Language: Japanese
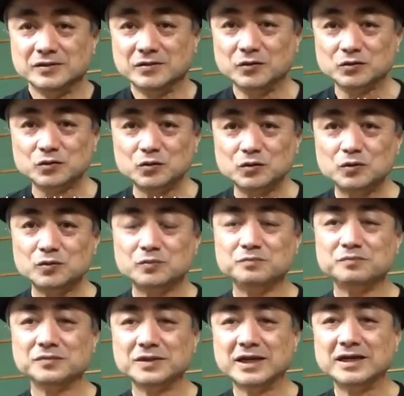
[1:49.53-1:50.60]
音
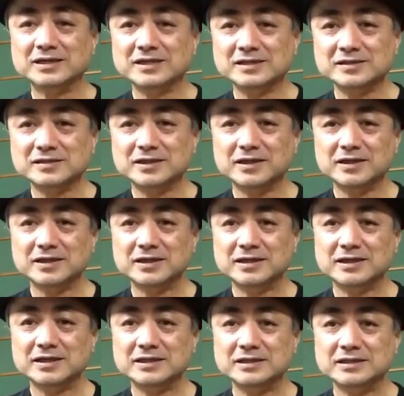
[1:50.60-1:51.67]
がですね
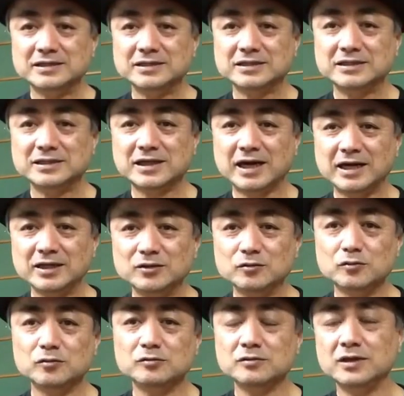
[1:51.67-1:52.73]
しっかり
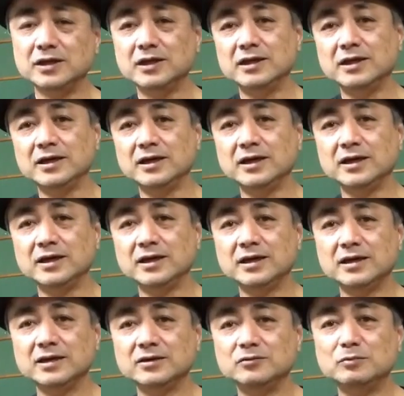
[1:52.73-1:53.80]
と、
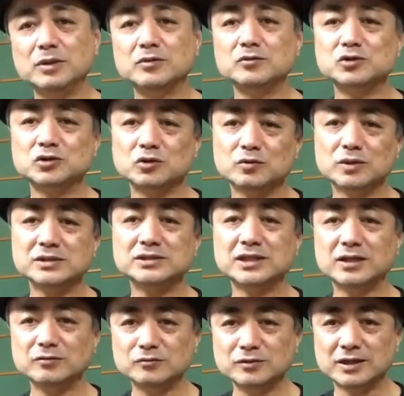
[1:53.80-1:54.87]
えー、うまく調和して
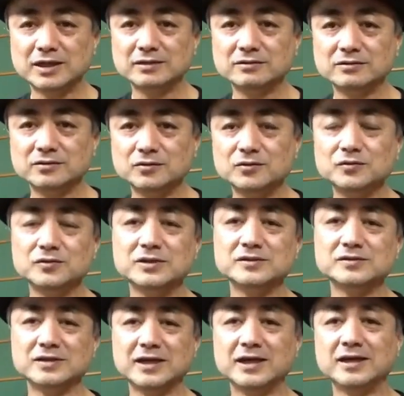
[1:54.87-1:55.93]
るんだというです
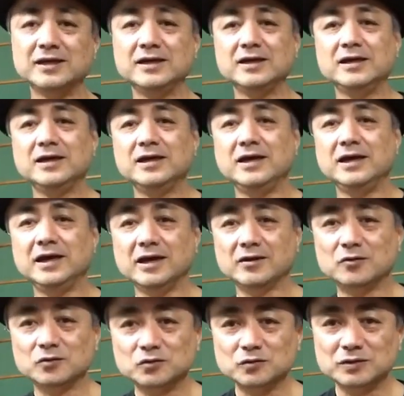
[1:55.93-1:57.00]
ねえー、
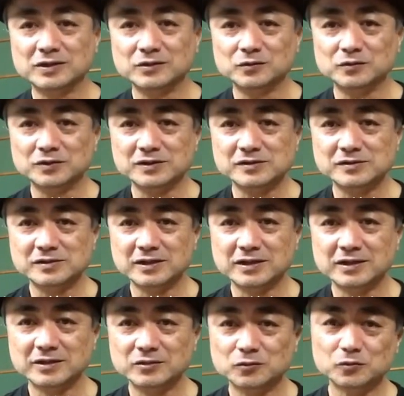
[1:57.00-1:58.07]
ことなどをですね
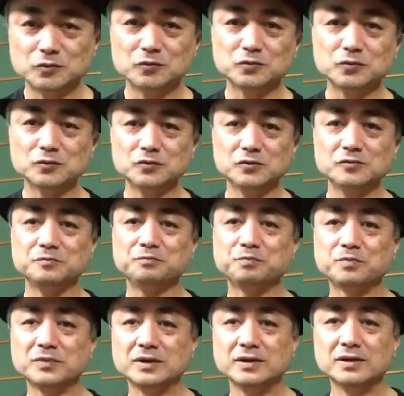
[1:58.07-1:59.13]
どんどんどんどん、
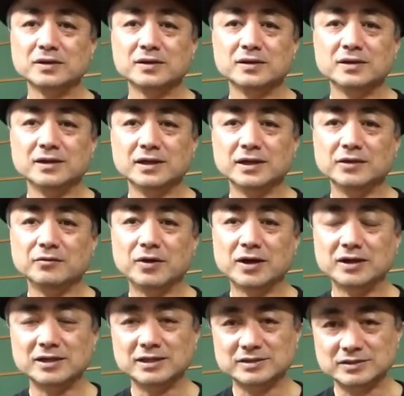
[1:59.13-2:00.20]
えー、分か
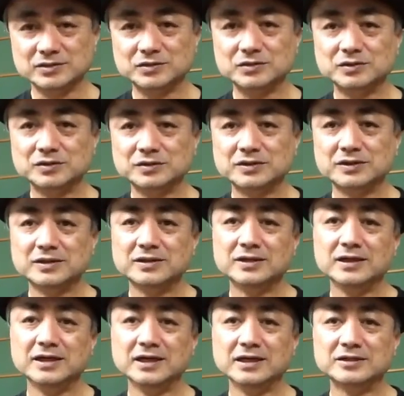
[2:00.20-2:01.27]
りやすく、
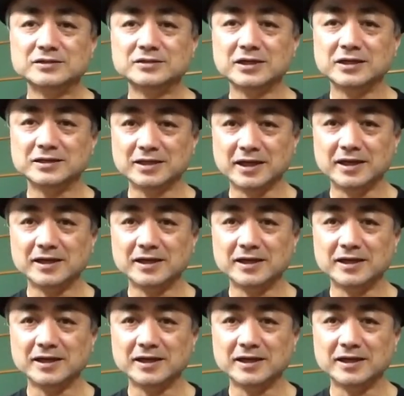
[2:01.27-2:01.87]
えー、伝えて